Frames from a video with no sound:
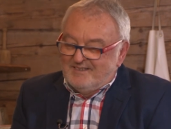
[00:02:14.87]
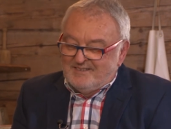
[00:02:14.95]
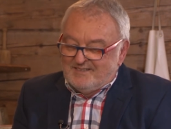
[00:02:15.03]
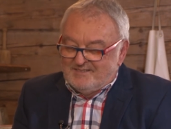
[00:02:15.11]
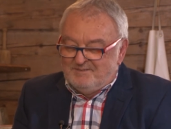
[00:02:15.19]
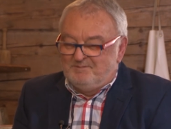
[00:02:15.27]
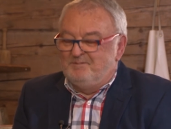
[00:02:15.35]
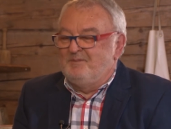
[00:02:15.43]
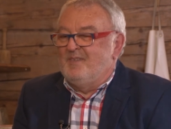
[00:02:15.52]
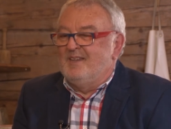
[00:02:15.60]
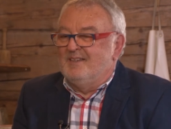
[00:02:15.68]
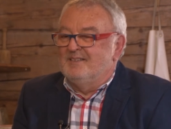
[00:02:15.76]
äh,
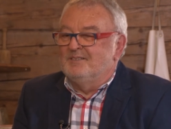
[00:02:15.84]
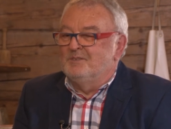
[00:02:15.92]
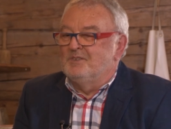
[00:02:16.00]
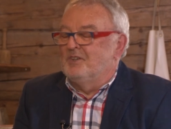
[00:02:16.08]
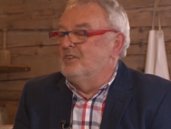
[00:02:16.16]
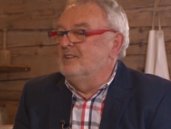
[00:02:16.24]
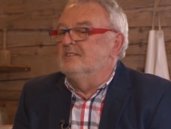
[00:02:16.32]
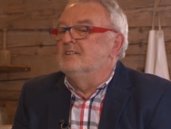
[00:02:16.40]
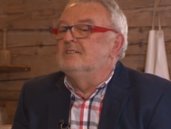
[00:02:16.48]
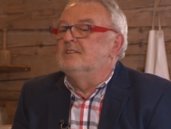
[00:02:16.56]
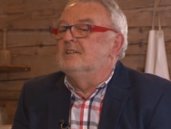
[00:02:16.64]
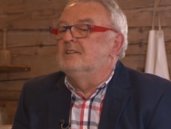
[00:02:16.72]

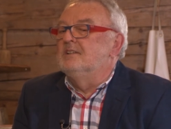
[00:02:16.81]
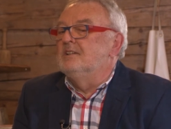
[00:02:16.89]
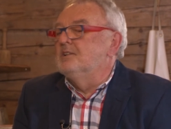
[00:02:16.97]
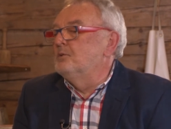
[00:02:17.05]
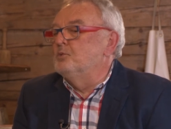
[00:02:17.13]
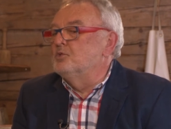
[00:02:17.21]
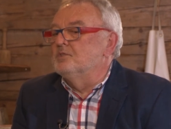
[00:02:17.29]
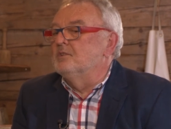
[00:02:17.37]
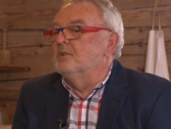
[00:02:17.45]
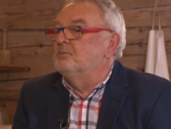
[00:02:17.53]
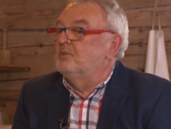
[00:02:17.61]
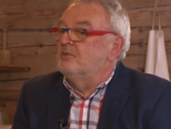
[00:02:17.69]
unterhalten in Interviews
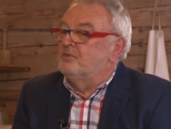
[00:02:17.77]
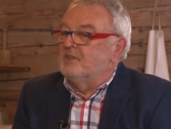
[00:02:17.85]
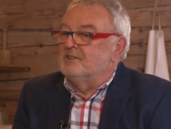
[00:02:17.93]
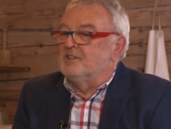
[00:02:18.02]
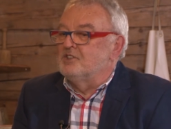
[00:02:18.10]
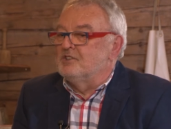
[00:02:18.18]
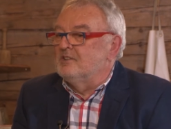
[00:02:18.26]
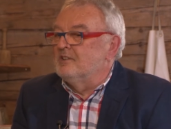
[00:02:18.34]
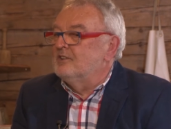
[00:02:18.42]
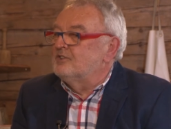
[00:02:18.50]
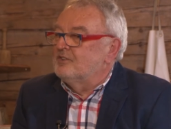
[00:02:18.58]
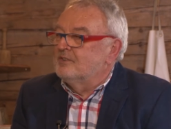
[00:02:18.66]
und habe dann
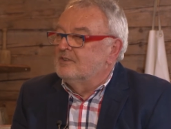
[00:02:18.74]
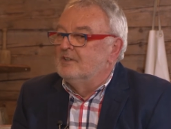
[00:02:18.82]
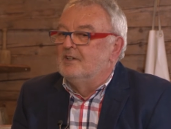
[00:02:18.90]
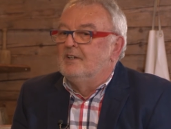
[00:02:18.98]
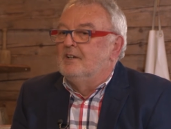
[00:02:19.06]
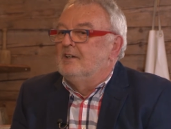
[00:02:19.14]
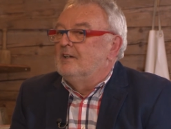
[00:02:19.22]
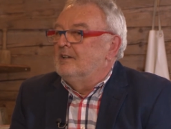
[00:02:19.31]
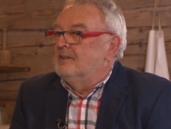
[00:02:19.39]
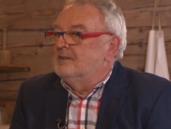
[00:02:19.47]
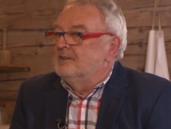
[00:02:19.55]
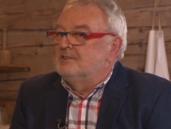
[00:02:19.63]
festgestellt, dass da
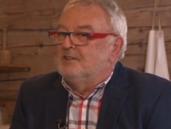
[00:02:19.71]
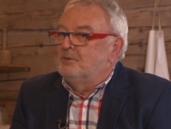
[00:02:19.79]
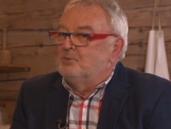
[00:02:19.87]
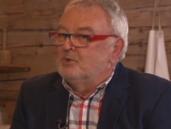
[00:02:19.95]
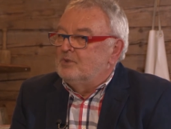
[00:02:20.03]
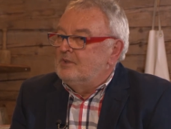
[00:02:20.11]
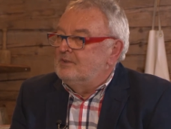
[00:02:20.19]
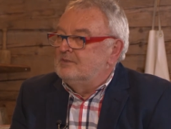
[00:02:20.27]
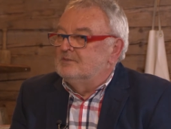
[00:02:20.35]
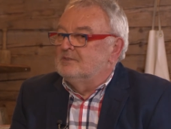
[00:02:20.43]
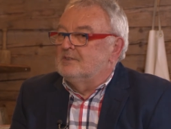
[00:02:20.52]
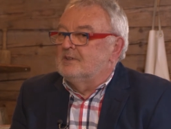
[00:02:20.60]
äh, sehr wohl
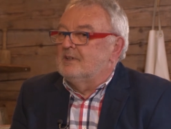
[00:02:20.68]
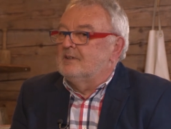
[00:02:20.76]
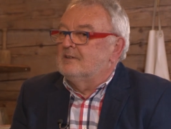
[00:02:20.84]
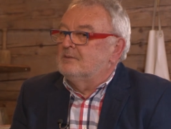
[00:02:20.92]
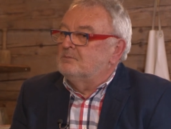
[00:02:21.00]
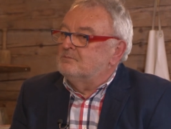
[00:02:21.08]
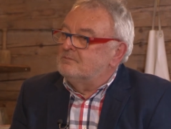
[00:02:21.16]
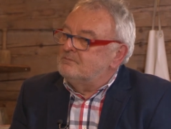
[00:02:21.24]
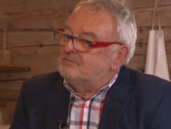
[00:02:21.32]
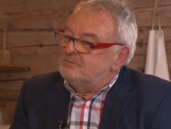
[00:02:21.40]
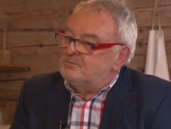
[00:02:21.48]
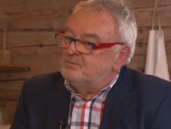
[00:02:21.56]
ähm,
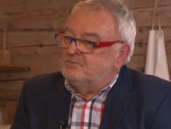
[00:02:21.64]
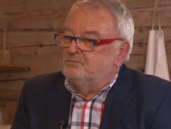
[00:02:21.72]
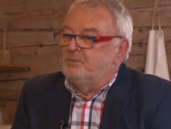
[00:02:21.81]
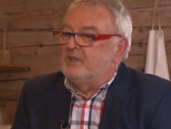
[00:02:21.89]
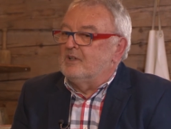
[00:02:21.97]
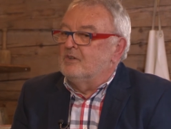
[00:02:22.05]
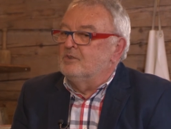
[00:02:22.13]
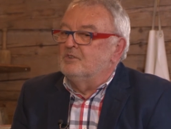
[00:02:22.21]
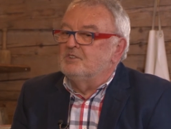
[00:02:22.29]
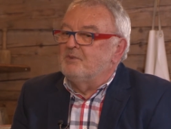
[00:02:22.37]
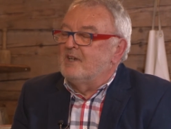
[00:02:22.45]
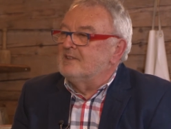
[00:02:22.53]

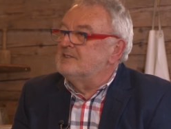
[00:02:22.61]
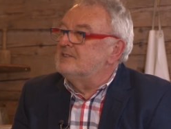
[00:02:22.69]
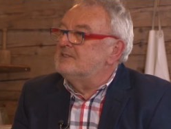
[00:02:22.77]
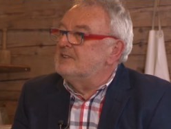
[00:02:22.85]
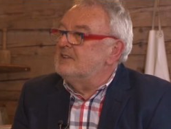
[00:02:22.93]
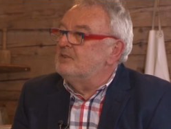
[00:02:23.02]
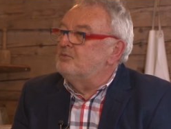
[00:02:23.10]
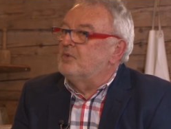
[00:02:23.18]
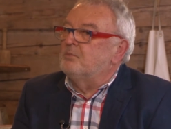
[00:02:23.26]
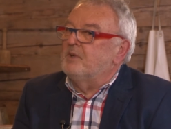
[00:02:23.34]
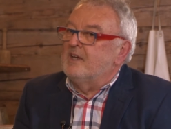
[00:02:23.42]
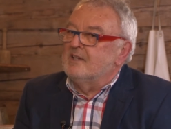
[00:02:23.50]
Betrachtungsweisen sind
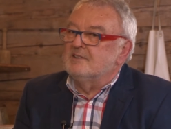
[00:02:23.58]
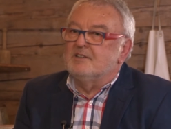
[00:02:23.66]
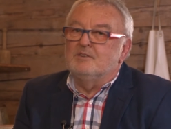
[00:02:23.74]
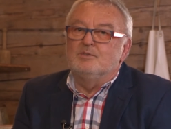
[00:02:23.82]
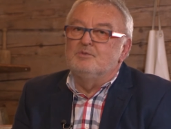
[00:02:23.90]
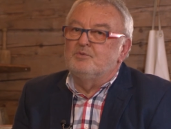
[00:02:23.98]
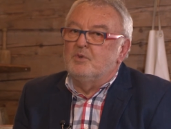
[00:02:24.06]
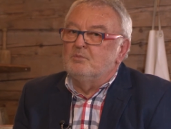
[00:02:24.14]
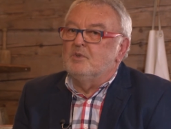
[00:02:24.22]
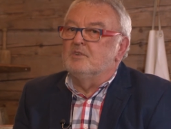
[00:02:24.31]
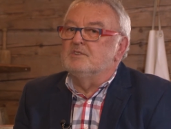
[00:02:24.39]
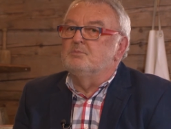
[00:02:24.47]
vom Käse und vom
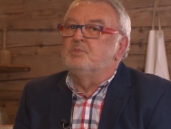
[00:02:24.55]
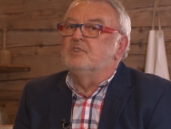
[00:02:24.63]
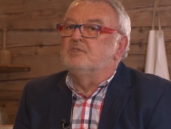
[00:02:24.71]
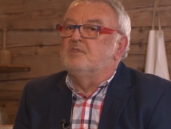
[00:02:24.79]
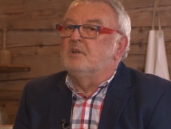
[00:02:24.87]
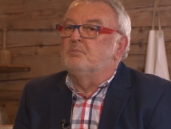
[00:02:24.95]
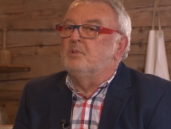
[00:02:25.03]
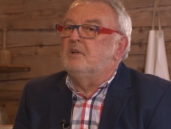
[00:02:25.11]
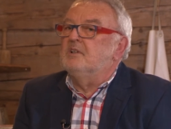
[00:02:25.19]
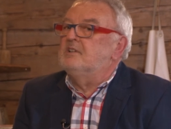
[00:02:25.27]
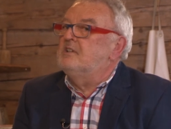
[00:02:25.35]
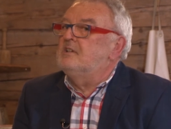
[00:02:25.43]
ganzen
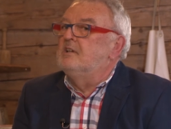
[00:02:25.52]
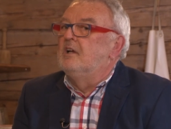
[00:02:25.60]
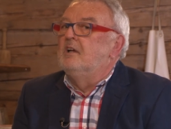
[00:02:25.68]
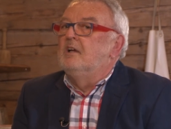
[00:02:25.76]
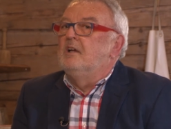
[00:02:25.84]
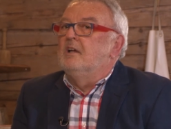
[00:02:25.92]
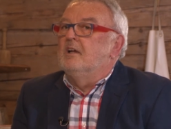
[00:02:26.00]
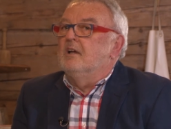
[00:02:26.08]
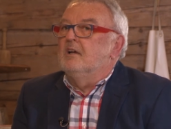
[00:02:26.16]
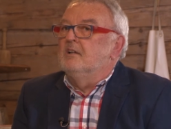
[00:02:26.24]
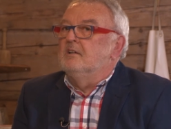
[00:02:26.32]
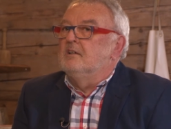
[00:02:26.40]
Biosphärepark, die
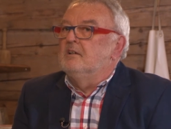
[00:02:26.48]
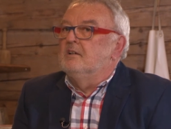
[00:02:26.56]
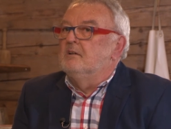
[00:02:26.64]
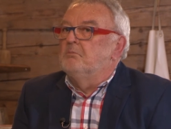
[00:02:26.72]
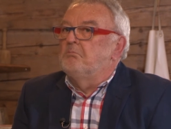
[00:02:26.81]
eigentlich